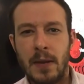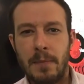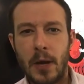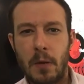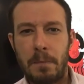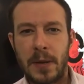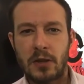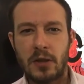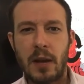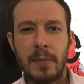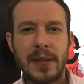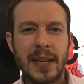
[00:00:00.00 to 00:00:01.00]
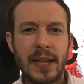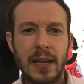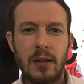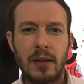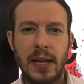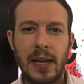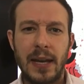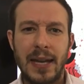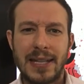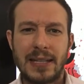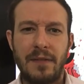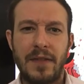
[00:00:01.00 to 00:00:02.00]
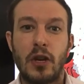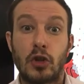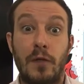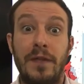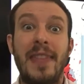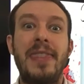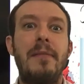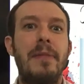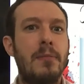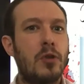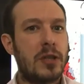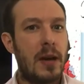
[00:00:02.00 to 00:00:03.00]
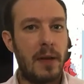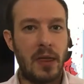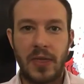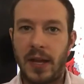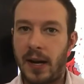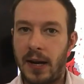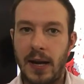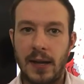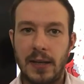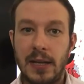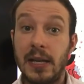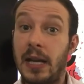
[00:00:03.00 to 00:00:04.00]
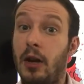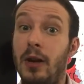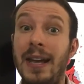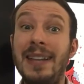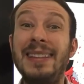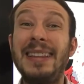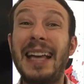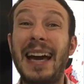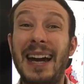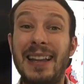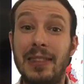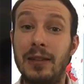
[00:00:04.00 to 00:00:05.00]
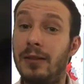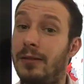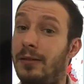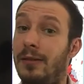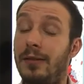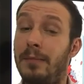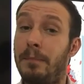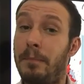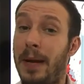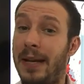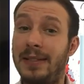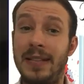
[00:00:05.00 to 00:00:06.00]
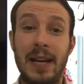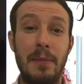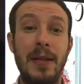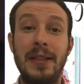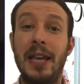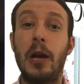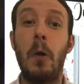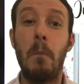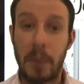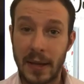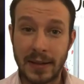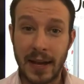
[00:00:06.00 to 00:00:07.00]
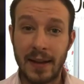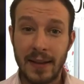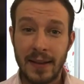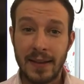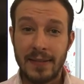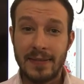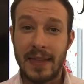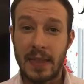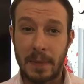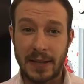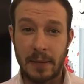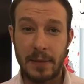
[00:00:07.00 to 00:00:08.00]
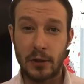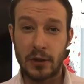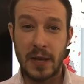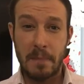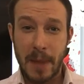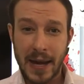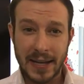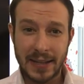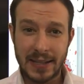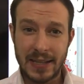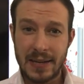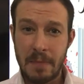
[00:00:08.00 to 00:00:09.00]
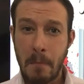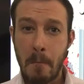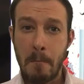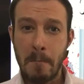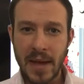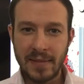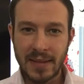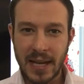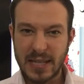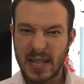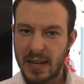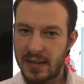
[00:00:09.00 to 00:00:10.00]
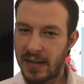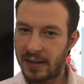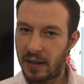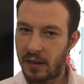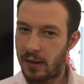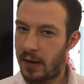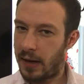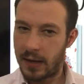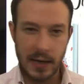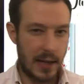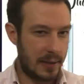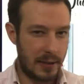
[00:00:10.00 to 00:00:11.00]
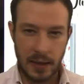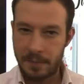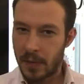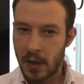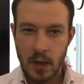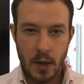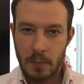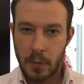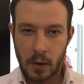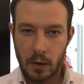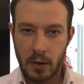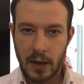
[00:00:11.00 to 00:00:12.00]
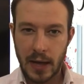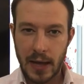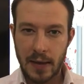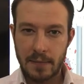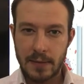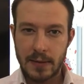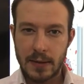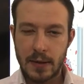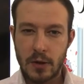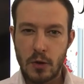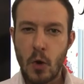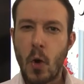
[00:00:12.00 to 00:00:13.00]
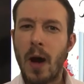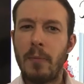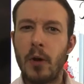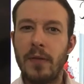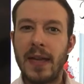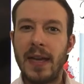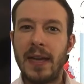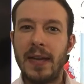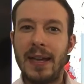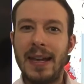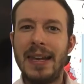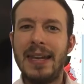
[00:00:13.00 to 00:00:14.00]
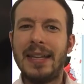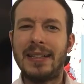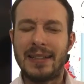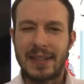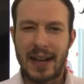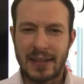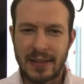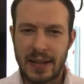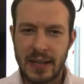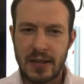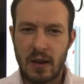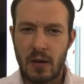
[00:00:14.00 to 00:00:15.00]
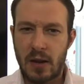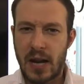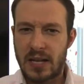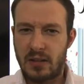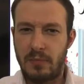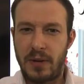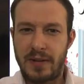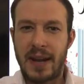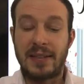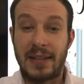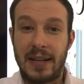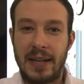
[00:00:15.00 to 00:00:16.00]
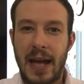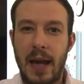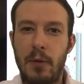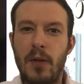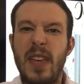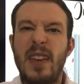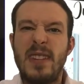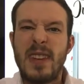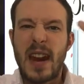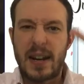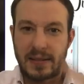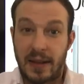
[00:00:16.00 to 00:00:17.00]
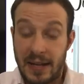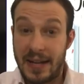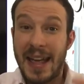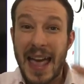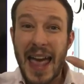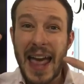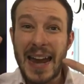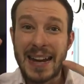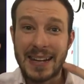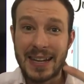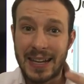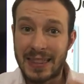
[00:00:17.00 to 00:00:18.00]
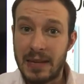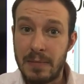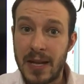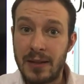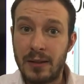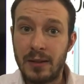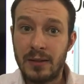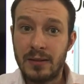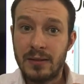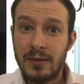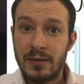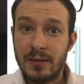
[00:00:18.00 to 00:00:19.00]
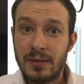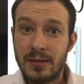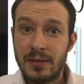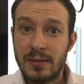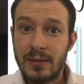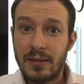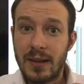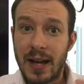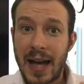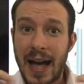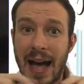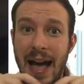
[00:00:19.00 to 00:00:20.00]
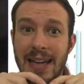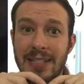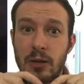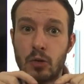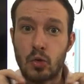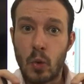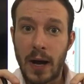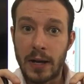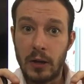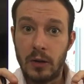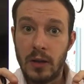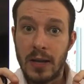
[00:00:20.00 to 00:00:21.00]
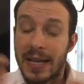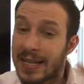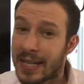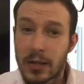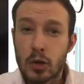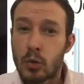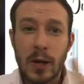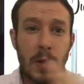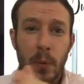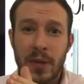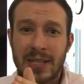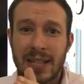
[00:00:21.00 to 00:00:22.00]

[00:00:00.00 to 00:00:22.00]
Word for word: Pero personalmente creo que esta filosofía debemos avanzarla y creo en la integración prácticamente completa de departamentos de marketing, ventas y atención al cliente. Por lo que no hablo de lead nurturing o customer nurturing. Hablo de nurturing, enriquecimiento a ese usuario. Y ese usuario puede